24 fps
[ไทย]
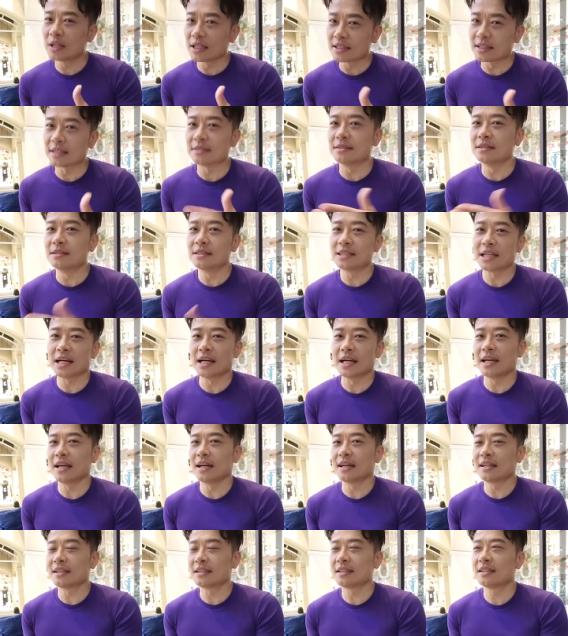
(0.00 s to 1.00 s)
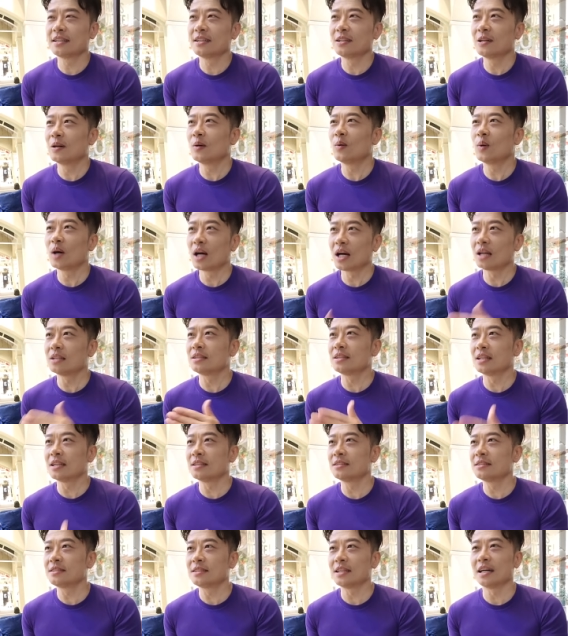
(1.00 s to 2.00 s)
คุณแค่ตัดสินใจว่า
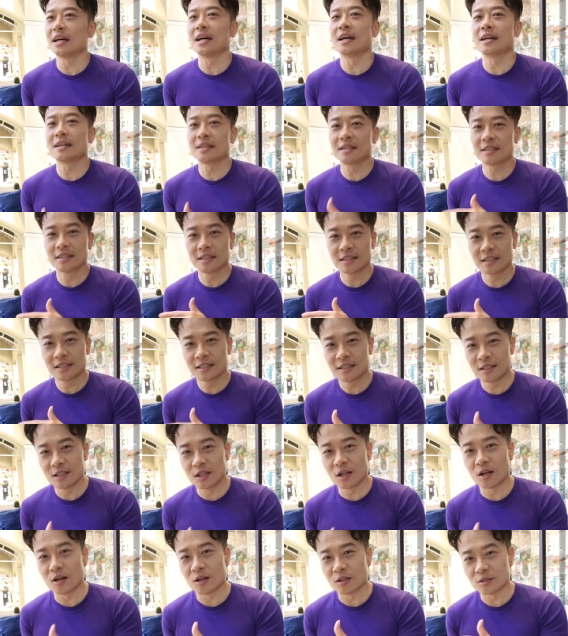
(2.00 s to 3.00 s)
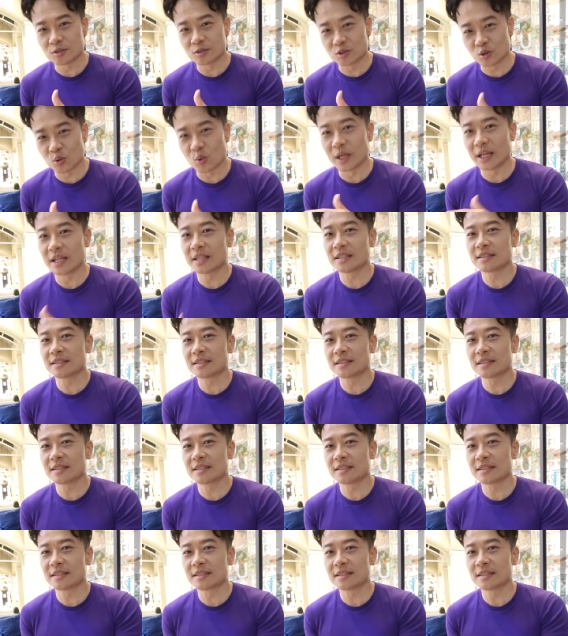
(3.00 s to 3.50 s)
ฉันจะหล่อส